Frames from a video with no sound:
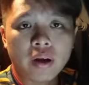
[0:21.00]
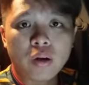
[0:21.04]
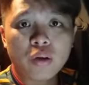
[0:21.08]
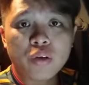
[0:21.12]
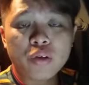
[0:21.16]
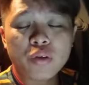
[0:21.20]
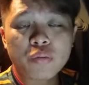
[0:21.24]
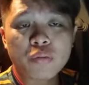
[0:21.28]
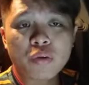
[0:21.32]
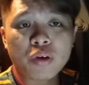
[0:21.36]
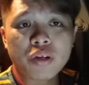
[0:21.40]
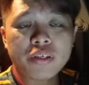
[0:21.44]
Halo
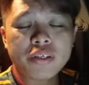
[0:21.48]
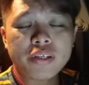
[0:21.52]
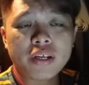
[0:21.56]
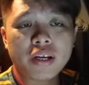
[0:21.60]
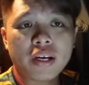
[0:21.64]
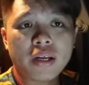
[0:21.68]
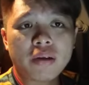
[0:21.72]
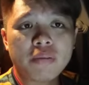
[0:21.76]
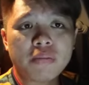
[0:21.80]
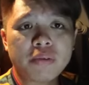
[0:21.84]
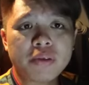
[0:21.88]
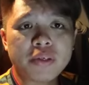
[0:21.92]
semua,
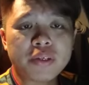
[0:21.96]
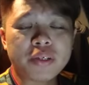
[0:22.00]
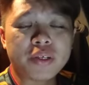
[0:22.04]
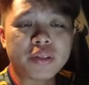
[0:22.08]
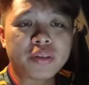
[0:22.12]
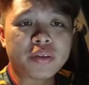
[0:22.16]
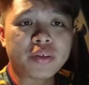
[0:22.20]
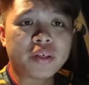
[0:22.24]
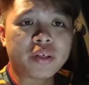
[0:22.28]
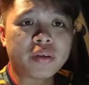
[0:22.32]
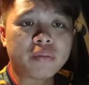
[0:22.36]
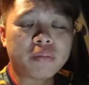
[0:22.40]
salam
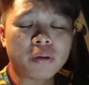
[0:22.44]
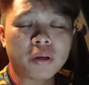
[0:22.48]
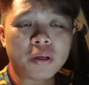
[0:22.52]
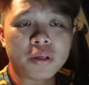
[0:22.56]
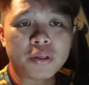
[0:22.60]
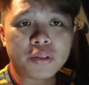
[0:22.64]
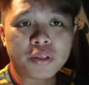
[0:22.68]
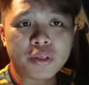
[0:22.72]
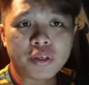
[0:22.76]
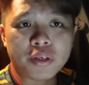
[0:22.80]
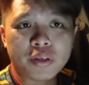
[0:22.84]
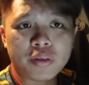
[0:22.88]
sejahtera
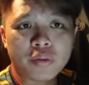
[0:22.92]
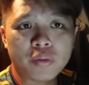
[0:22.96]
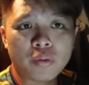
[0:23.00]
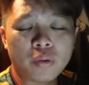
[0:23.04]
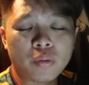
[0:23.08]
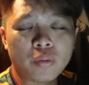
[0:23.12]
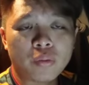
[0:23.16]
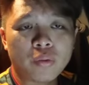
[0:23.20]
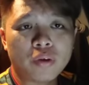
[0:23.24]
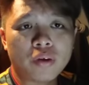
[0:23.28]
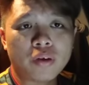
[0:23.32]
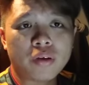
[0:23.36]
Malaysia,
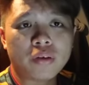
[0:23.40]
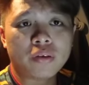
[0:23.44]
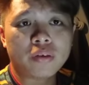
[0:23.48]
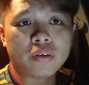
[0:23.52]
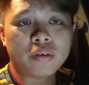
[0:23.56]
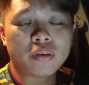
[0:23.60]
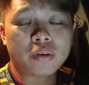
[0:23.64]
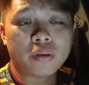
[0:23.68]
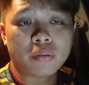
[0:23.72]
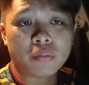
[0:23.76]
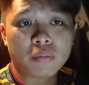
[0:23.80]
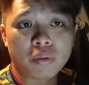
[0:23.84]
tuan-tuan
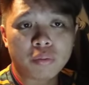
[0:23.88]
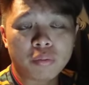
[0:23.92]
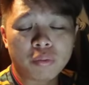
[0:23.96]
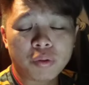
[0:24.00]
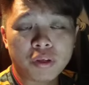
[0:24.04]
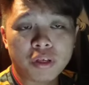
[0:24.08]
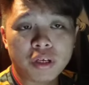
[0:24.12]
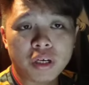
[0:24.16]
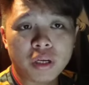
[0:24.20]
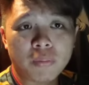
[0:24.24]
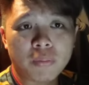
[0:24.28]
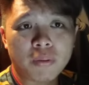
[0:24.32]
dan
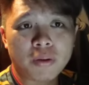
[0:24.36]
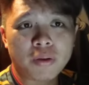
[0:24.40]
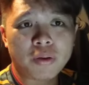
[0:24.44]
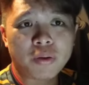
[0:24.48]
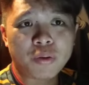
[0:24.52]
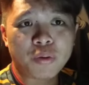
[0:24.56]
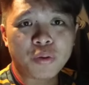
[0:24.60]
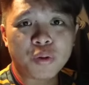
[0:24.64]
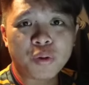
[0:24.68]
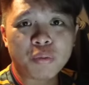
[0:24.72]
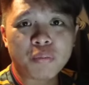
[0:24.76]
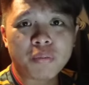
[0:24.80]
yang amat
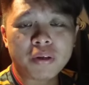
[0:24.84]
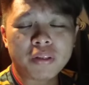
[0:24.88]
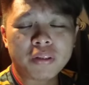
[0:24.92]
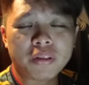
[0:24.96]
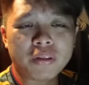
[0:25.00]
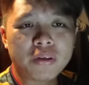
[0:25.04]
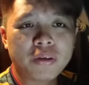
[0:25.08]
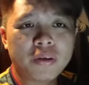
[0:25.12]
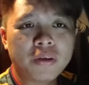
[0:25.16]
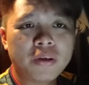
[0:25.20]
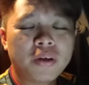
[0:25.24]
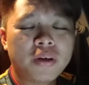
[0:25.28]

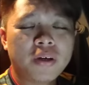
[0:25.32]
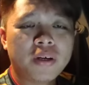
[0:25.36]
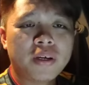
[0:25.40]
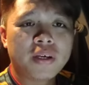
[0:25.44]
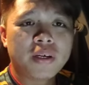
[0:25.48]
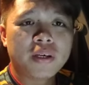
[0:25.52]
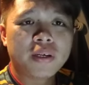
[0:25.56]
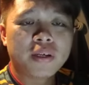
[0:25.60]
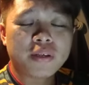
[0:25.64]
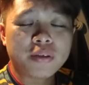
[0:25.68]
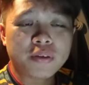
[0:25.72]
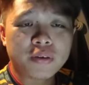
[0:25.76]
dihormati.
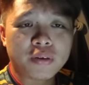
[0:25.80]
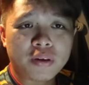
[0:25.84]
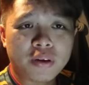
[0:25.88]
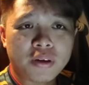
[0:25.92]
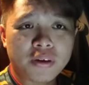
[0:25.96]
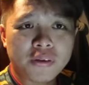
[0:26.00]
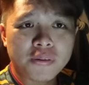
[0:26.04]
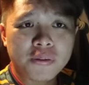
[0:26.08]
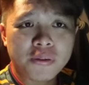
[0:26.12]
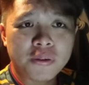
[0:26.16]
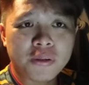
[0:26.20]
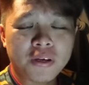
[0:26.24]

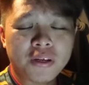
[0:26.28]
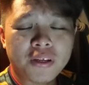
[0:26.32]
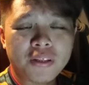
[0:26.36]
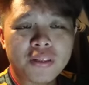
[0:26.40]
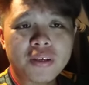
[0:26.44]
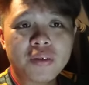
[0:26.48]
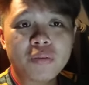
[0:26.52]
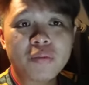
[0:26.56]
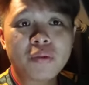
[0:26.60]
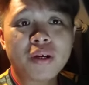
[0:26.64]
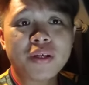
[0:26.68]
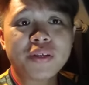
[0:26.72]
Saudara-saudara,
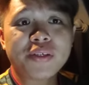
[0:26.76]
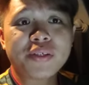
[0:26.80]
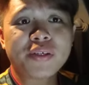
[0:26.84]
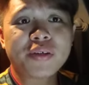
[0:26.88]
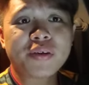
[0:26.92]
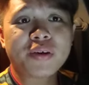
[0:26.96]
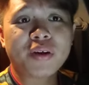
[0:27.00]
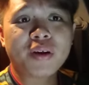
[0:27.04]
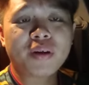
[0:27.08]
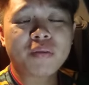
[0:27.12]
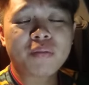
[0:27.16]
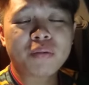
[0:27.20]
terima kasih
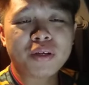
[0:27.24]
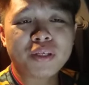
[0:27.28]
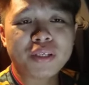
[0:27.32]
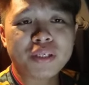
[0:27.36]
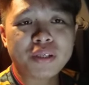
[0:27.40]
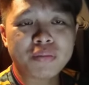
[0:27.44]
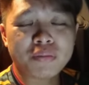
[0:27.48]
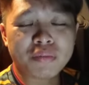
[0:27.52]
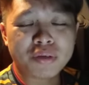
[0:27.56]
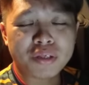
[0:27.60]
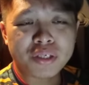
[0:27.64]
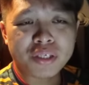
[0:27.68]
karena
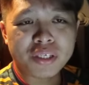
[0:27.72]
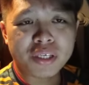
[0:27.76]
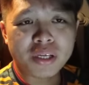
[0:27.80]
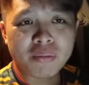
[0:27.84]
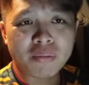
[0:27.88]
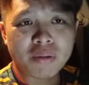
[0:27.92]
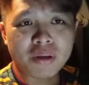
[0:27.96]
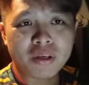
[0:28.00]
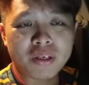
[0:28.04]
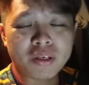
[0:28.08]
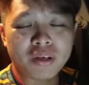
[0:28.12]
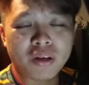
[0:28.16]
masih
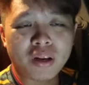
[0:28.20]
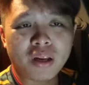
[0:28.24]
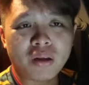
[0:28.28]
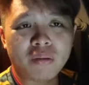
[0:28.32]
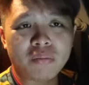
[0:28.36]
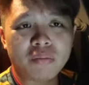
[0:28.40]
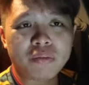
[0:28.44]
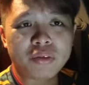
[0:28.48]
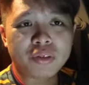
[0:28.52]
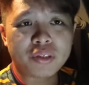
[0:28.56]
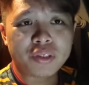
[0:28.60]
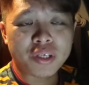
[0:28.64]
bersama di
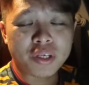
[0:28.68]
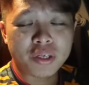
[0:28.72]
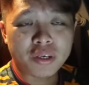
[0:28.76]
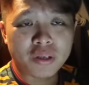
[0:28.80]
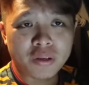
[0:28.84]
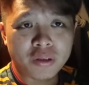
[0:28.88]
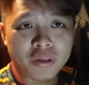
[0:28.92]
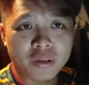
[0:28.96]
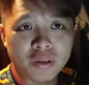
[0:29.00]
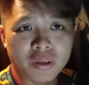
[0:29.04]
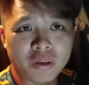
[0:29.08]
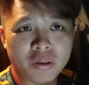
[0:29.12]
dalam
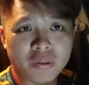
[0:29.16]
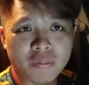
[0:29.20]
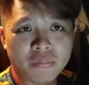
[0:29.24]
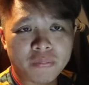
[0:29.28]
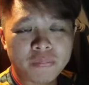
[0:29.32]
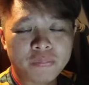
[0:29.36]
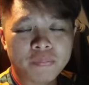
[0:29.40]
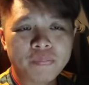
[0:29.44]
channel ini.